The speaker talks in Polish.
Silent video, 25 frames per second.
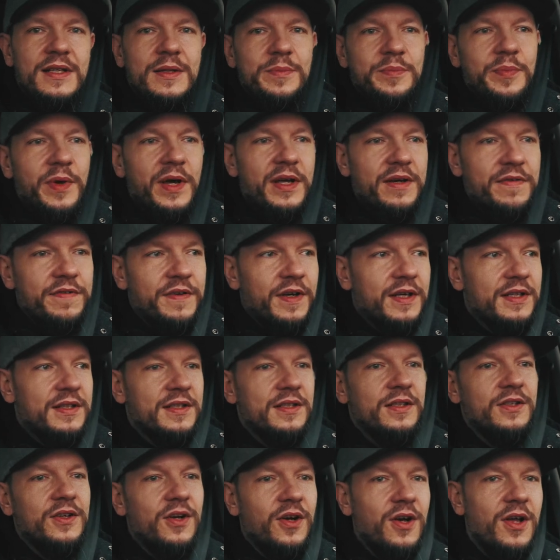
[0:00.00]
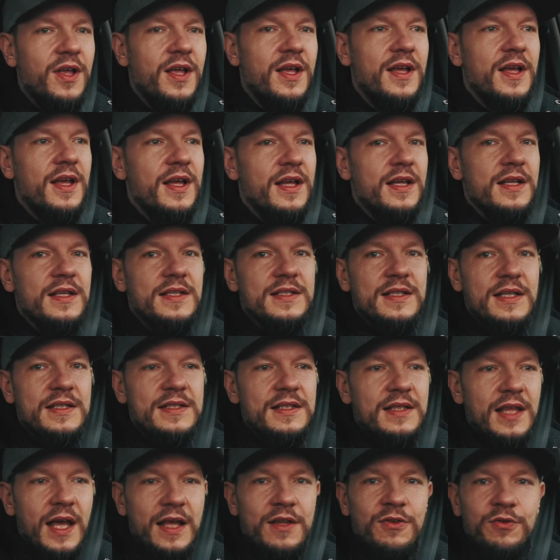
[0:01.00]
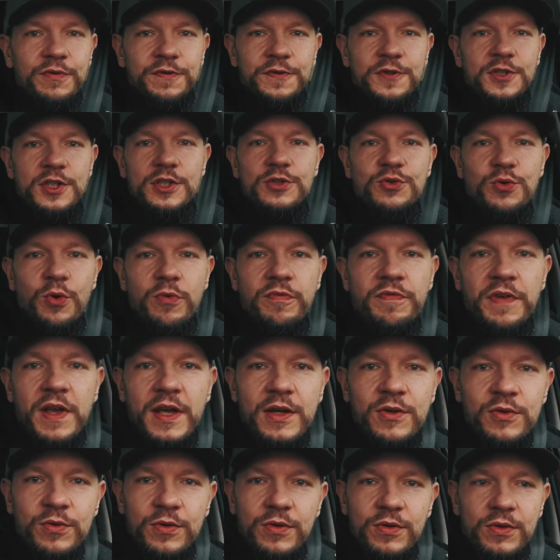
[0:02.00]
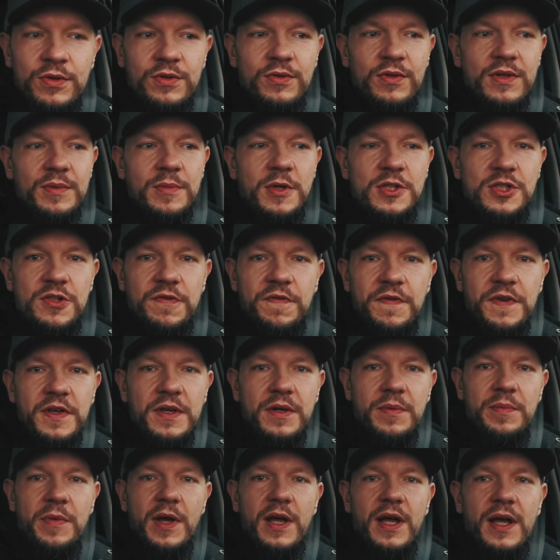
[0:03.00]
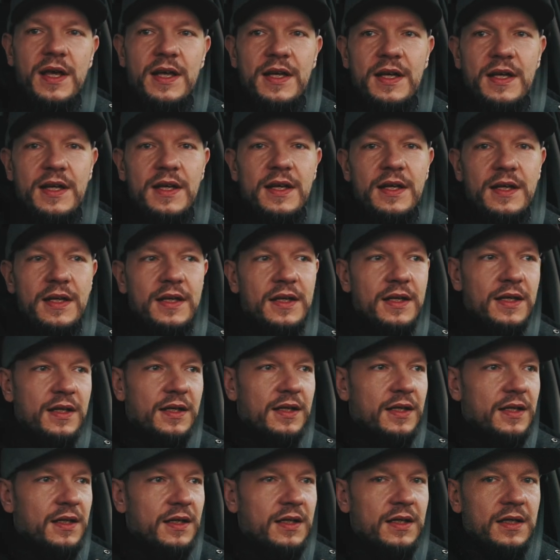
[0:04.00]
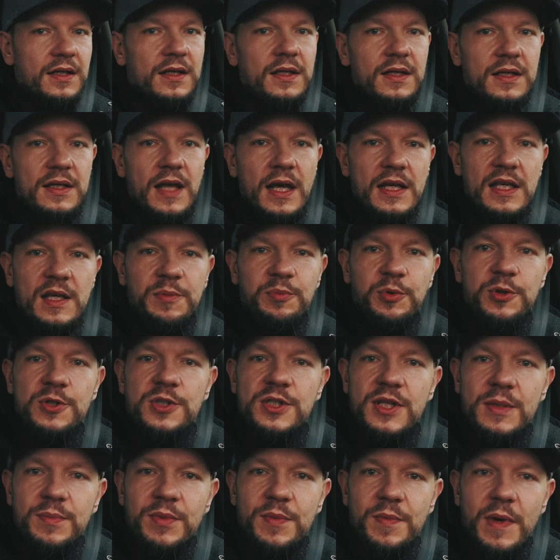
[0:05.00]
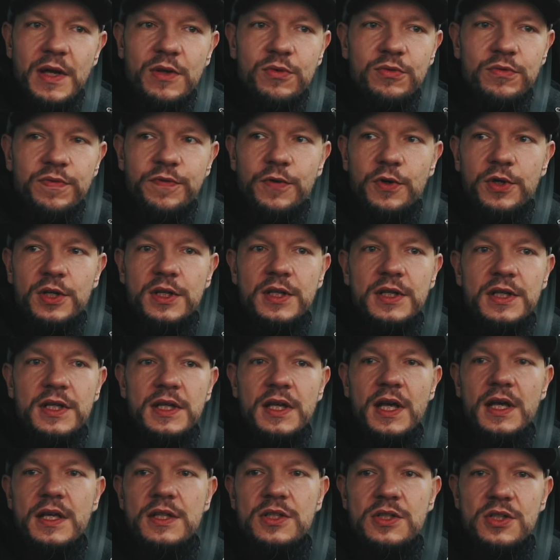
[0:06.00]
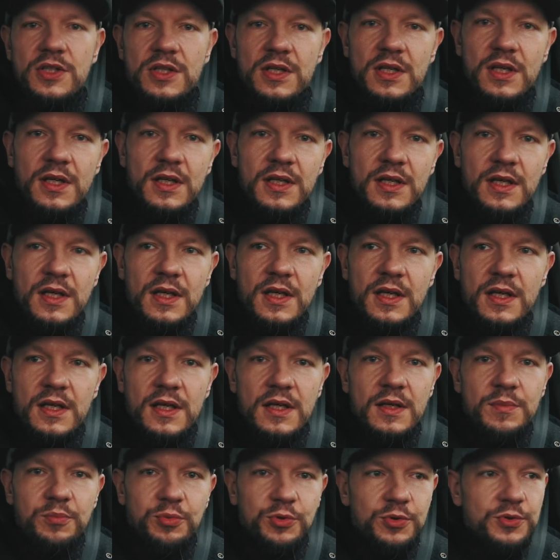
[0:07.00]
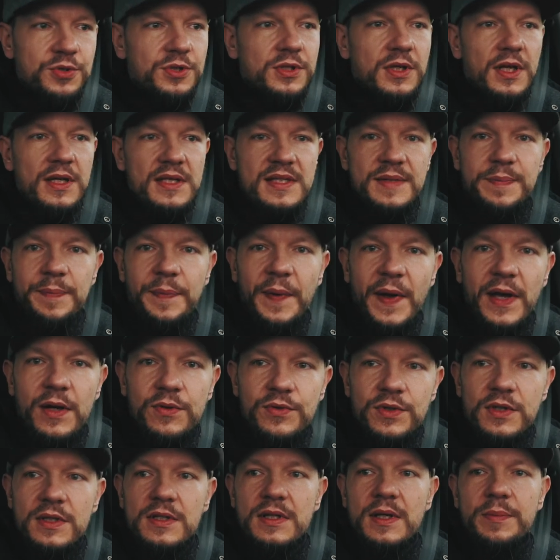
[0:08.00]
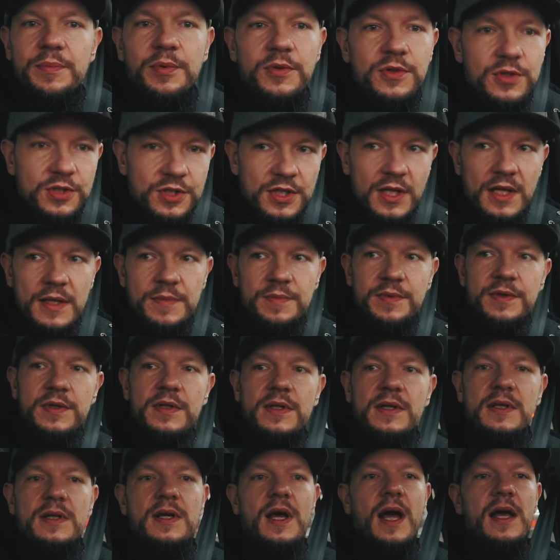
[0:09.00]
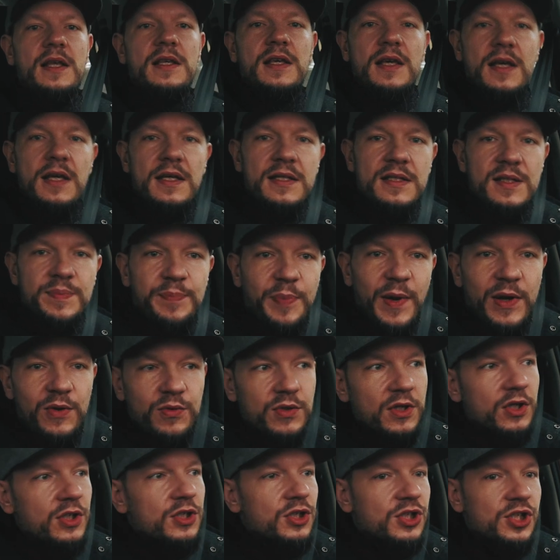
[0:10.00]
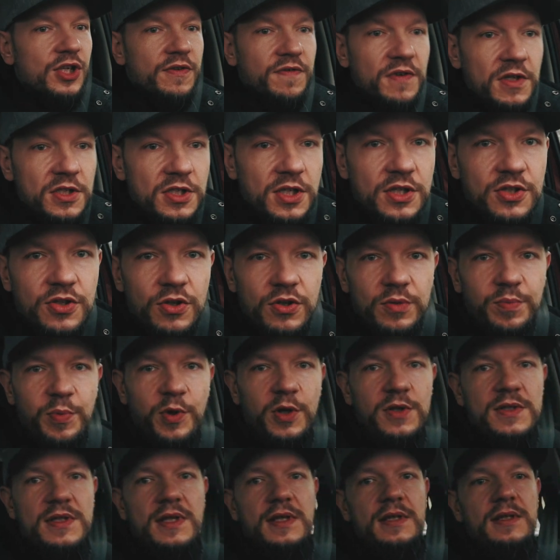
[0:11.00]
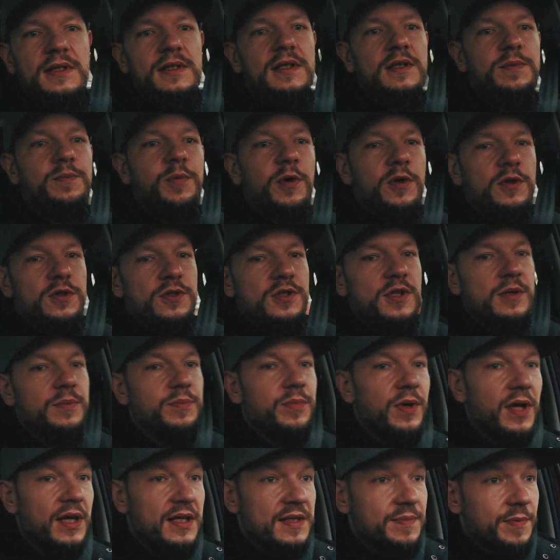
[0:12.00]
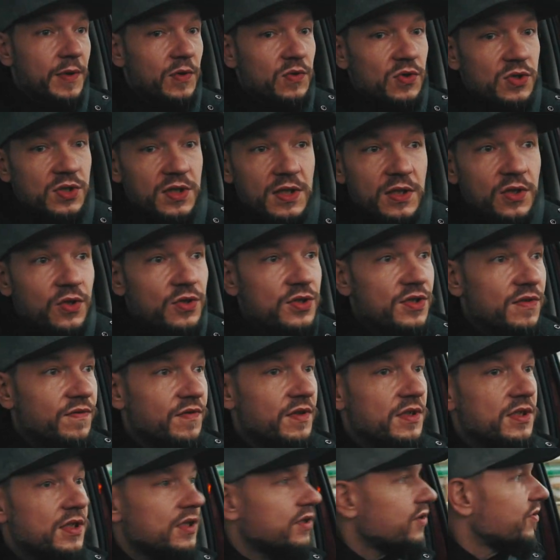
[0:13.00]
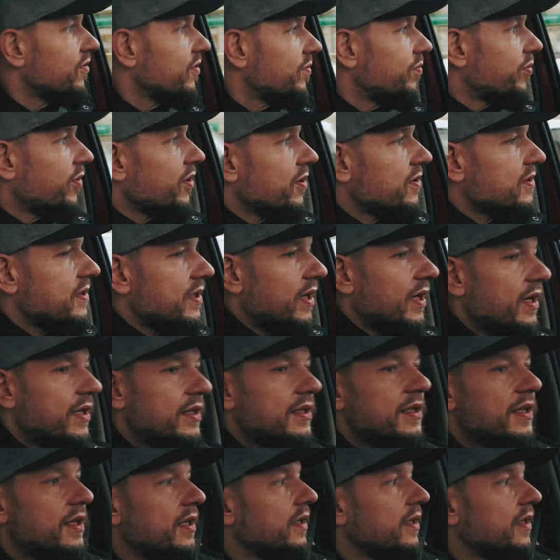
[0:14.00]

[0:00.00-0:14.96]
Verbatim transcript: than perfect, tylko zastanów się człowieku, który masz firmę, jakie potrzeby mają twoi klienci i później spełnij te potrzeby, a nie spełnij 90% tych potrzeb, bo jak spełnisz tylko 90%,